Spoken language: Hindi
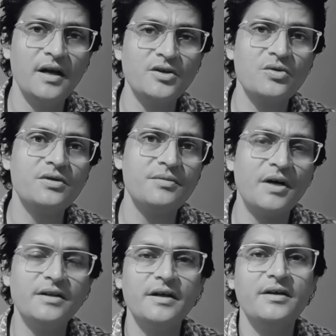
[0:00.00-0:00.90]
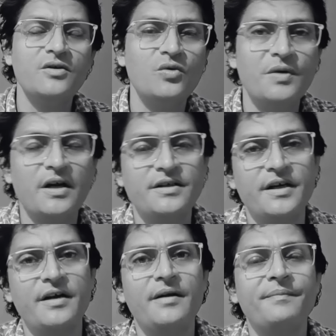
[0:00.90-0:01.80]
नेचुरल सी बात है कि ऊपर आ
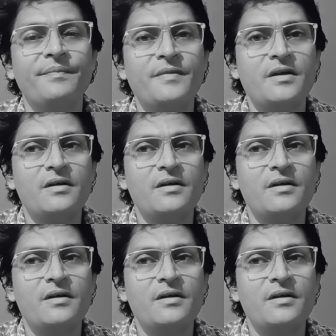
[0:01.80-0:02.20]
जाएगा